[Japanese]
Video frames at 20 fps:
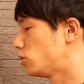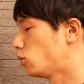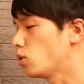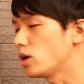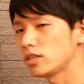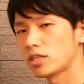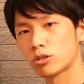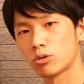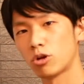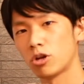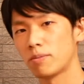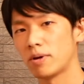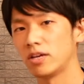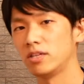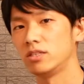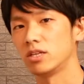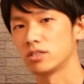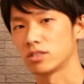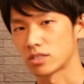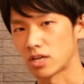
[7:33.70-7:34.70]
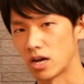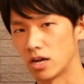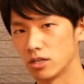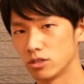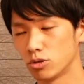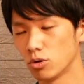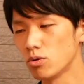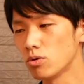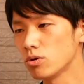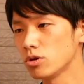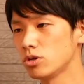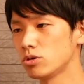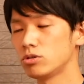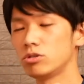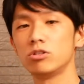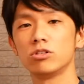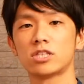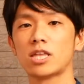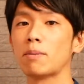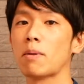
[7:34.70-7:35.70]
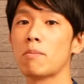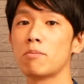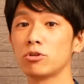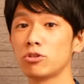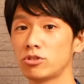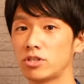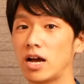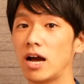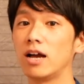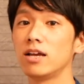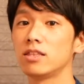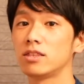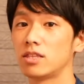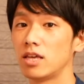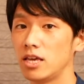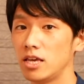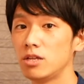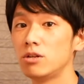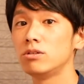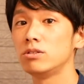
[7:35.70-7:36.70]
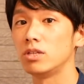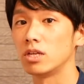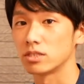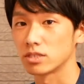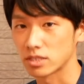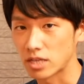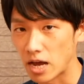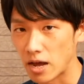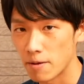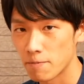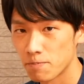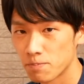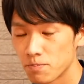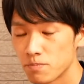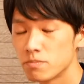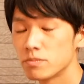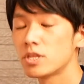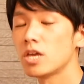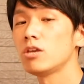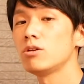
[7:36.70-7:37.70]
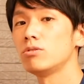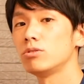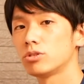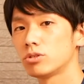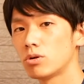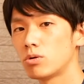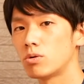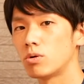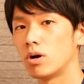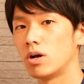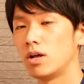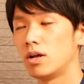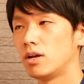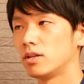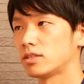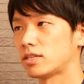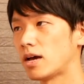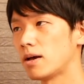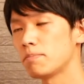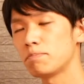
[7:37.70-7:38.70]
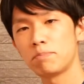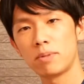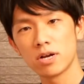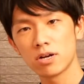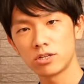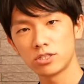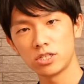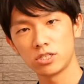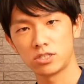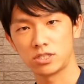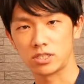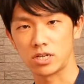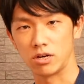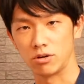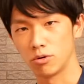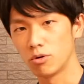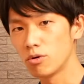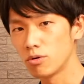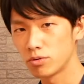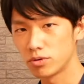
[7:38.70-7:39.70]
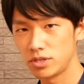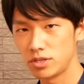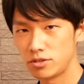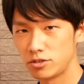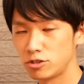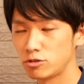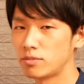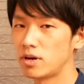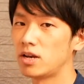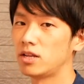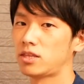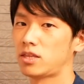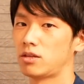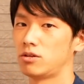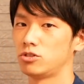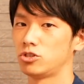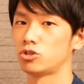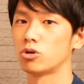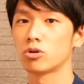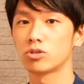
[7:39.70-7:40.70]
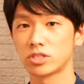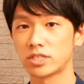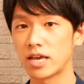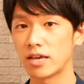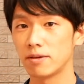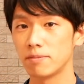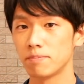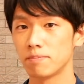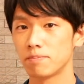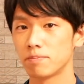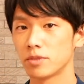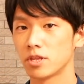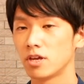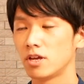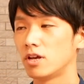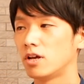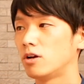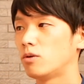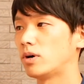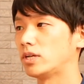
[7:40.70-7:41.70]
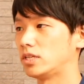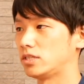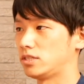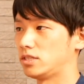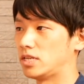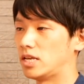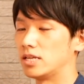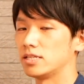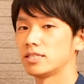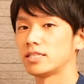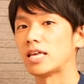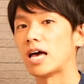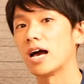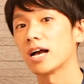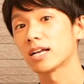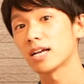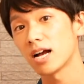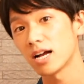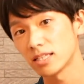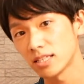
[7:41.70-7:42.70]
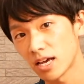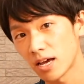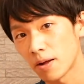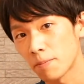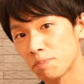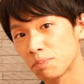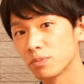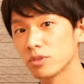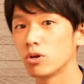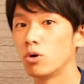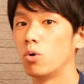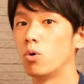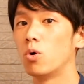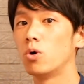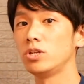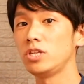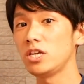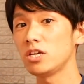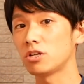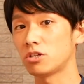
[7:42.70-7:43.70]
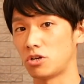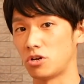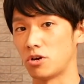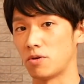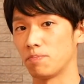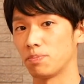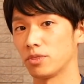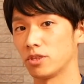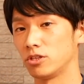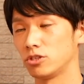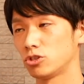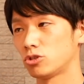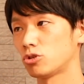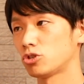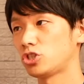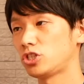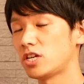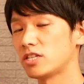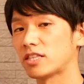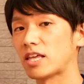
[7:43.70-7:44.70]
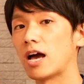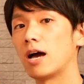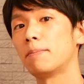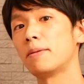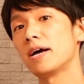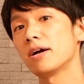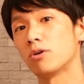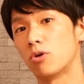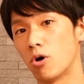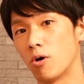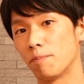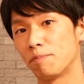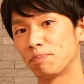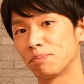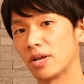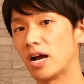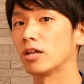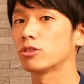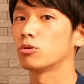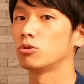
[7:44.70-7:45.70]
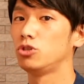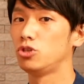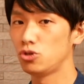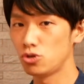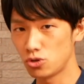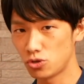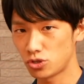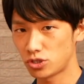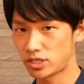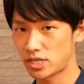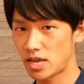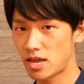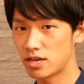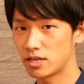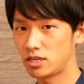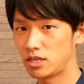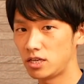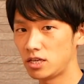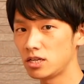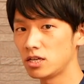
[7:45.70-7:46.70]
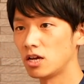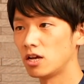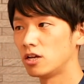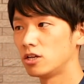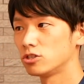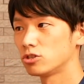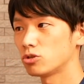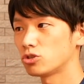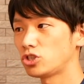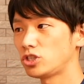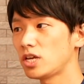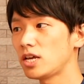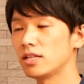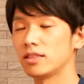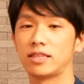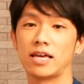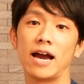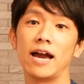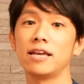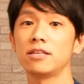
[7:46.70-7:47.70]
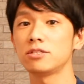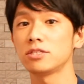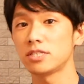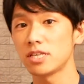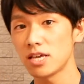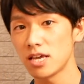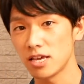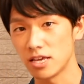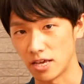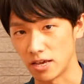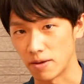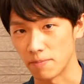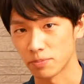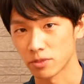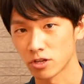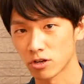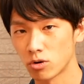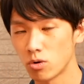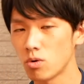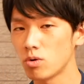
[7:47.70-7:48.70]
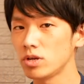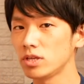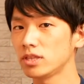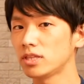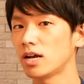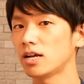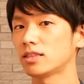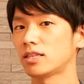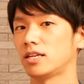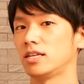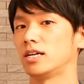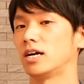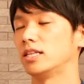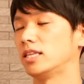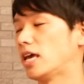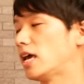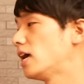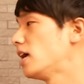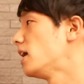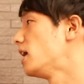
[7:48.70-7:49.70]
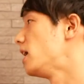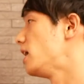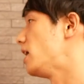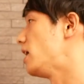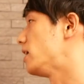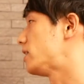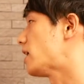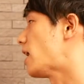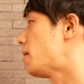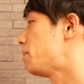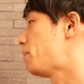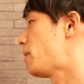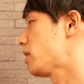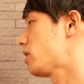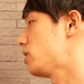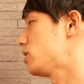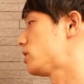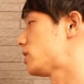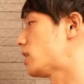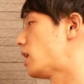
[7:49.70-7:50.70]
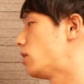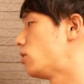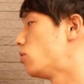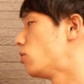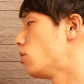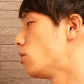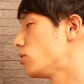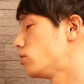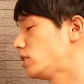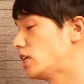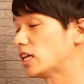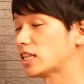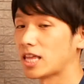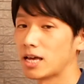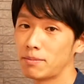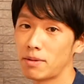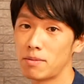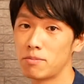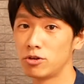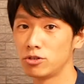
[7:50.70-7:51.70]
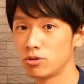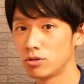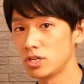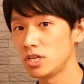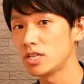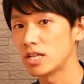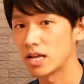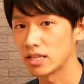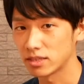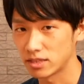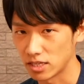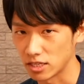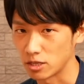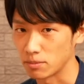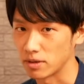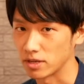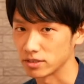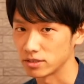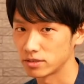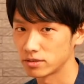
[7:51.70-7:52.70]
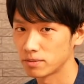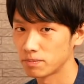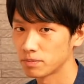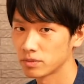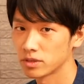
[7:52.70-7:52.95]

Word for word: どうやって取ればいいんですかどういう食べ物に入っているんですかっていうとタンパク質が豊富に含まれている食材はですね魚お肉そして卵あと乳製品そして大豆製品こういったあたりがね、えー、タンパク質が豊富な食べ物になってきます